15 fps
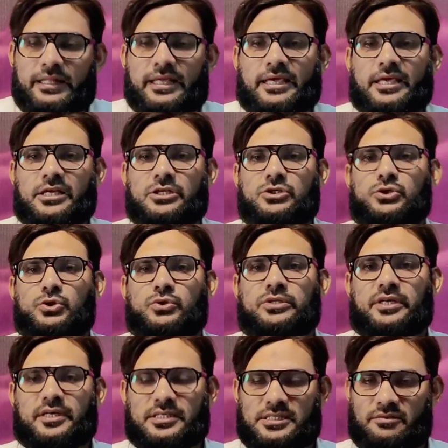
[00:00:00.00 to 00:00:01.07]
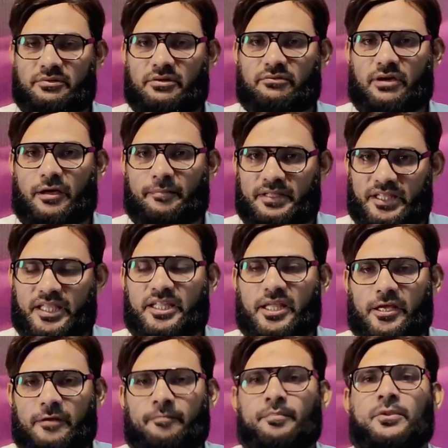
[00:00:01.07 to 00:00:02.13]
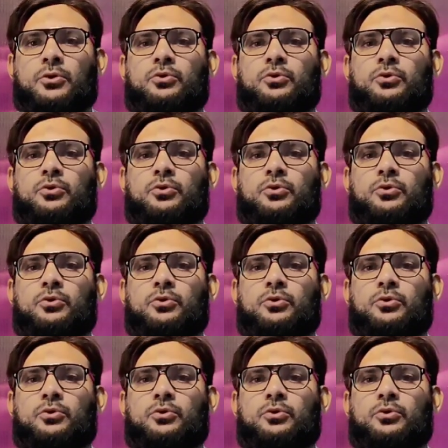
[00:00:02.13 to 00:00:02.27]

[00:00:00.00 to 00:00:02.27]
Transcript: लेकिन जो नगर सेवक वहाँ पे नहीं थे